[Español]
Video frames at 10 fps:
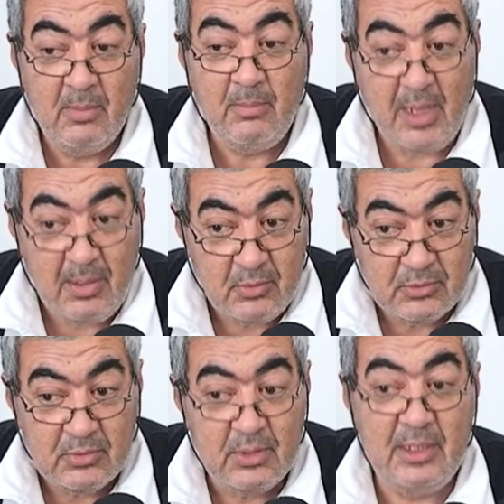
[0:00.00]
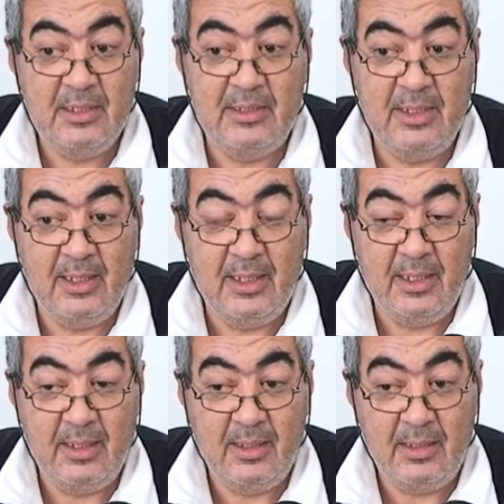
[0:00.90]
vamos,
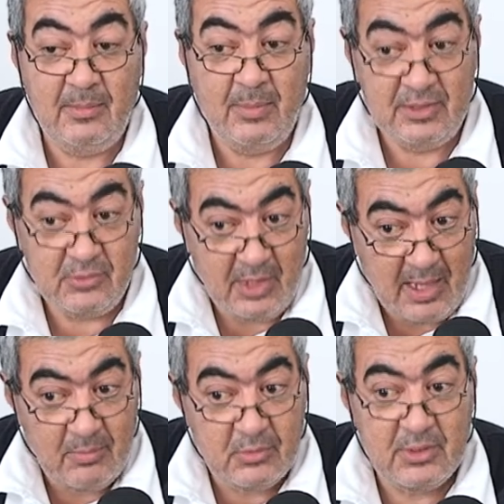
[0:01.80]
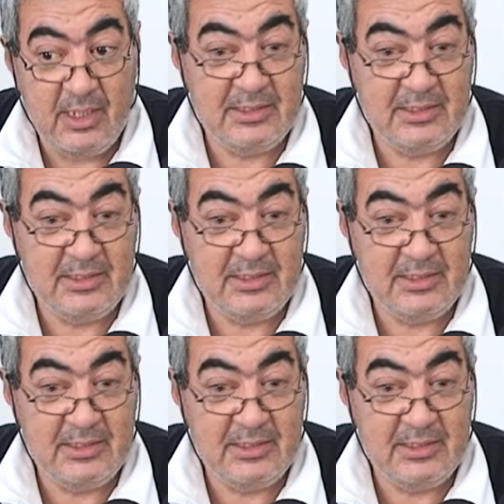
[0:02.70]
este, inspeccionamos,